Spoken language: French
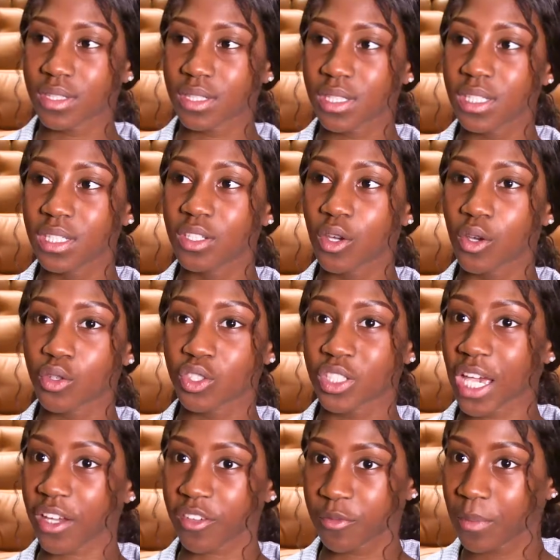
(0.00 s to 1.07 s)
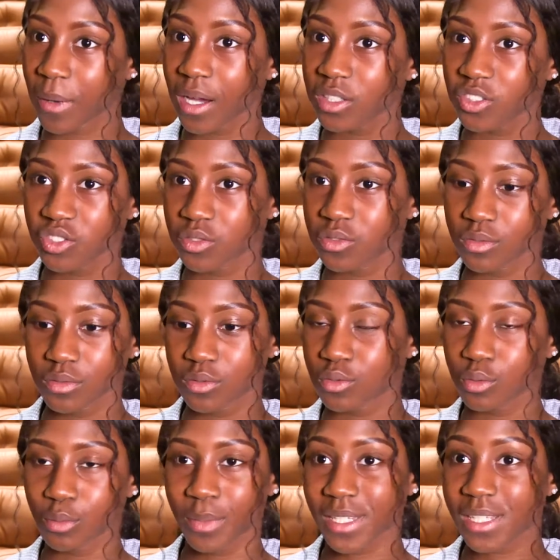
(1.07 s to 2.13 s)
Si euh, j'arrive pas, je,
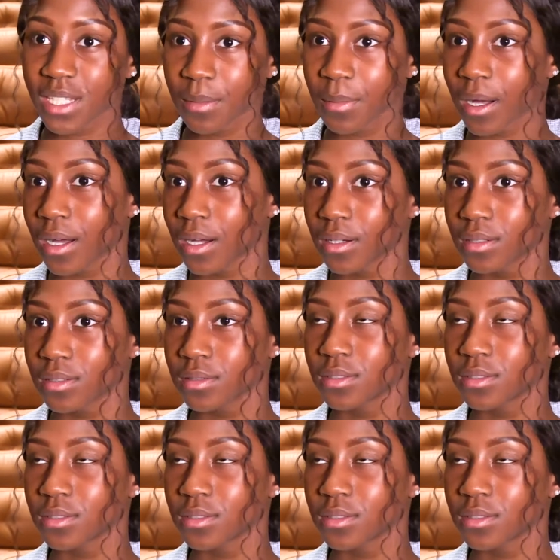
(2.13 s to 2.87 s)
baisse les bras.